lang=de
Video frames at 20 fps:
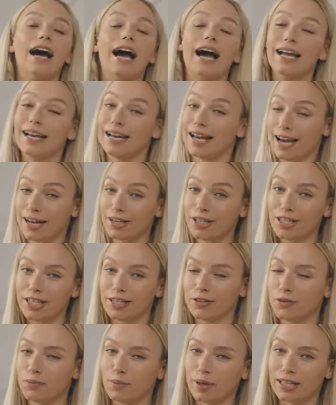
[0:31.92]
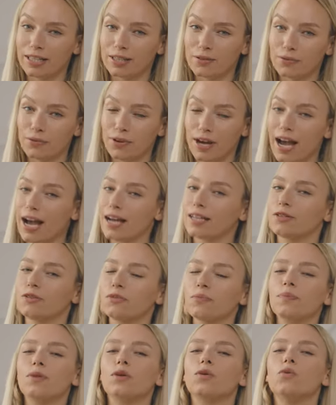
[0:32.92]
HLA steht übrigens für
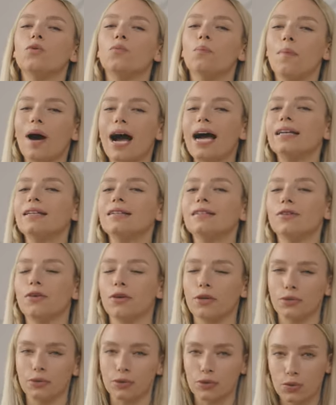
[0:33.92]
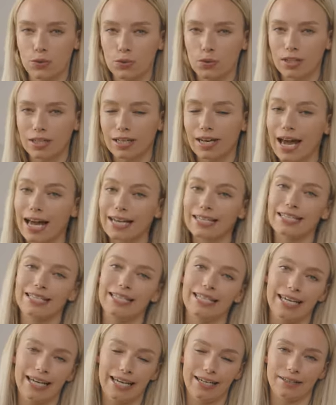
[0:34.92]
Achtung, humane
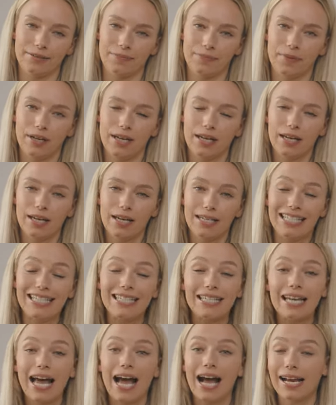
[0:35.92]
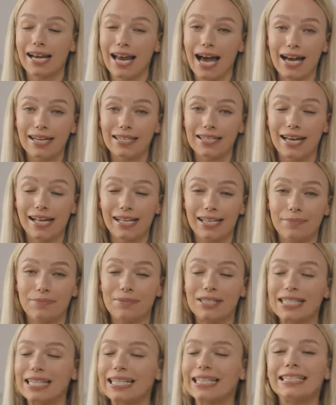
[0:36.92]
Leukozyten-Antigene. Diesen HLA-Teil
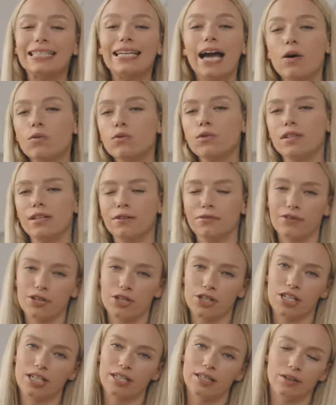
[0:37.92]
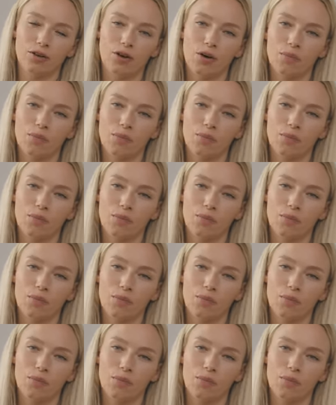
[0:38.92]
gibt es in tausenden verschiedenen